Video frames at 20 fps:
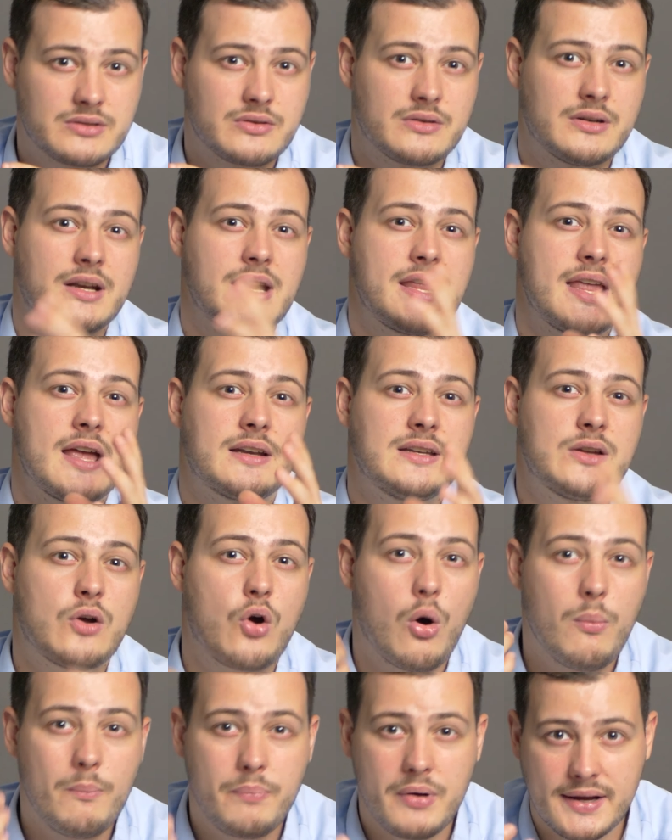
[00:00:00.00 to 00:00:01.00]
sondern eher die
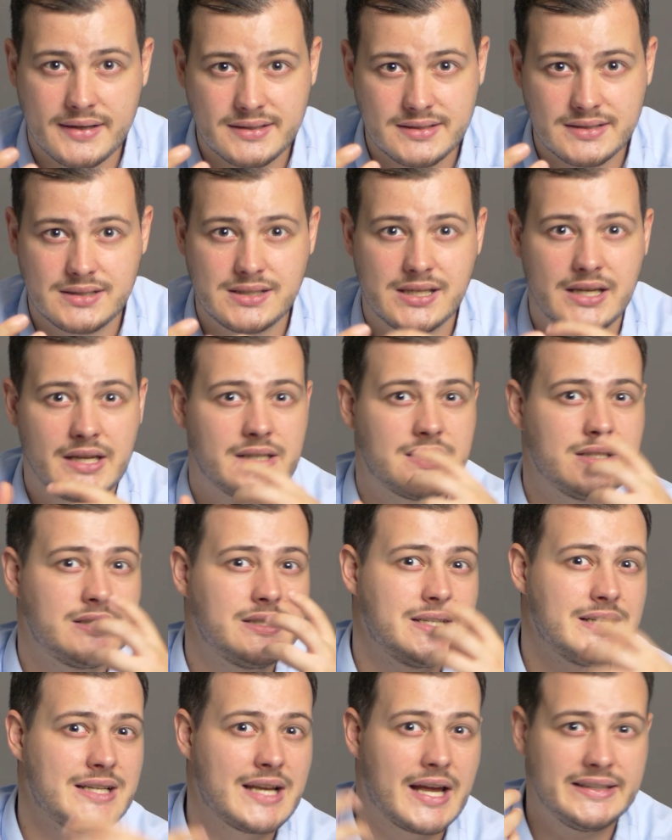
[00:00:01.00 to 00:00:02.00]
Komplexität, nicht
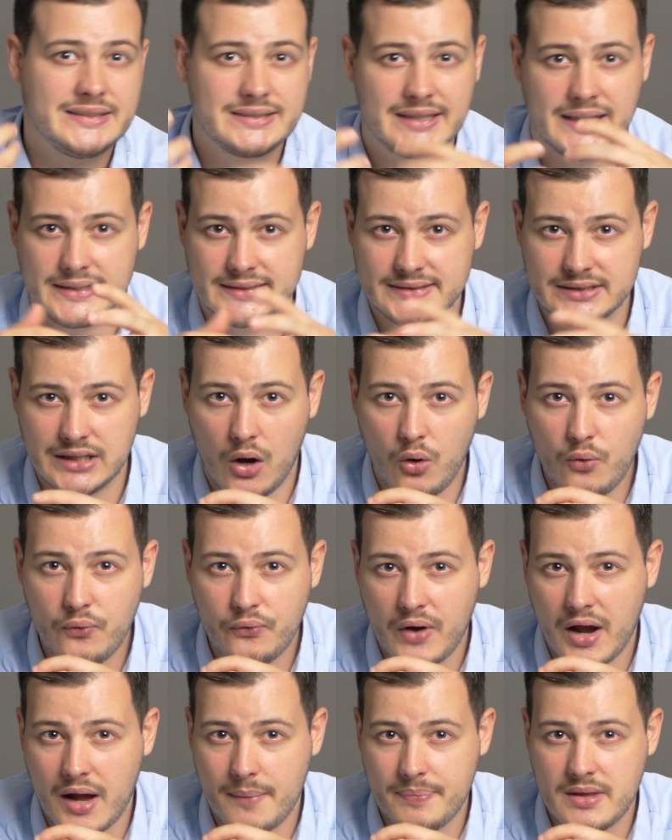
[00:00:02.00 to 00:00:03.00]
die kleinteiligen
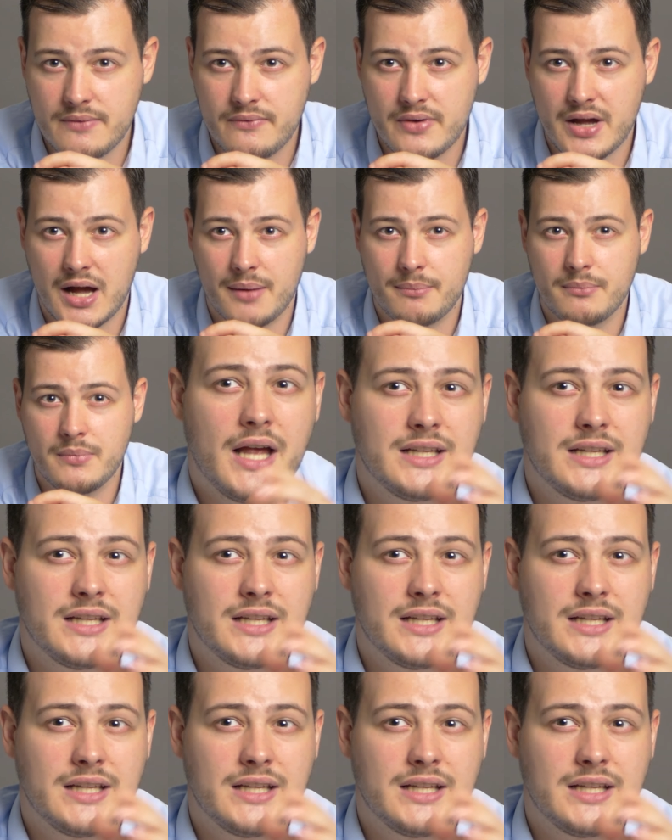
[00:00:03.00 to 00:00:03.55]
Aufgaben, die wir haben.